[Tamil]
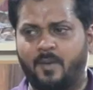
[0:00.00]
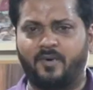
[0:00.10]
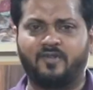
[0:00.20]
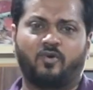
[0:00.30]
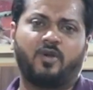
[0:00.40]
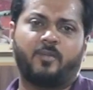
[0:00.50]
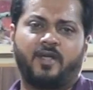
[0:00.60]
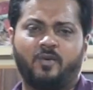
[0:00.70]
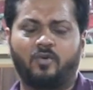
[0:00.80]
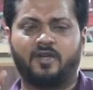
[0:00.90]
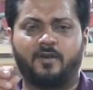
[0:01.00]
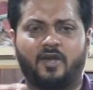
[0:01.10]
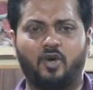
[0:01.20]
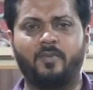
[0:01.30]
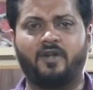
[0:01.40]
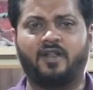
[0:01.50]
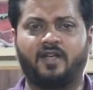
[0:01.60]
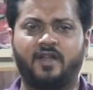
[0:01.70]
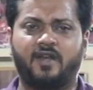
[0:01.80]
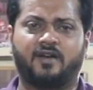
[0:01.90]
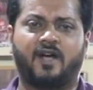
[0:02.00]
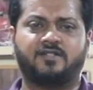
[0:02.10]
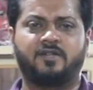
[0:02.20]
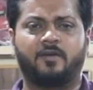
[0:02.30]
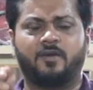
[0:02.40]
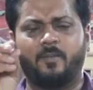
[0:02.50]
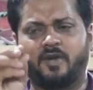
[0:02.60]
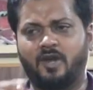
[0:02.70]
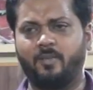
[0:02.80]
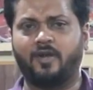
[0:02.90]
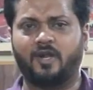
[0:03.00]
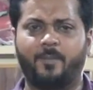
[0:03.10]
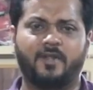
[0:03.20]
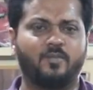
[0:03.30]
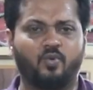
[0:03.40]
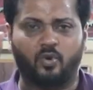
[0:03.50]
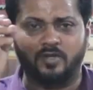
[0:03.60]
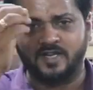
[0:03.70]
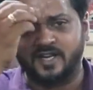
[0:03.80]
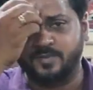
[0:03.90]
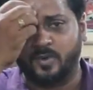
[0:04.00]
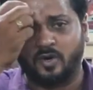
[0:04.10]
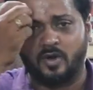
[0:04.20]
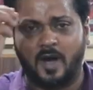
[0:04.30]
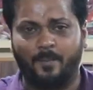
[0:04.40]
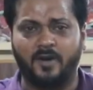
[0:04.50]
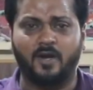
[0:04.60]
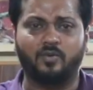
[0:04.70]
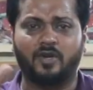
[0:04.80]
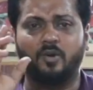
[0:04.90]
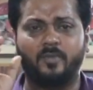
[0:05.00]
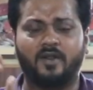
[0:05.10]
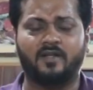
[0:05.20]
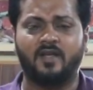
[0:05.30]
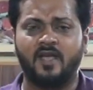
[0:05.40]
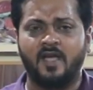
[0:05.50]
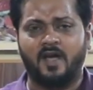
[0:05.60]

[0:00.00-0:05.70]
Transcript: நான் அப்போவே சொன்ன மாதிரி உங்களுக்கு கிலோமீட்டருக்கு என்ன காஸ்ட் நம்ம கிலோமீட்டருக்கு பதிமூணு ரூபா சார்ஜ் பண்ணுறோம் அப் அண்ட் டவுன் கிலோமீட்டருக்கு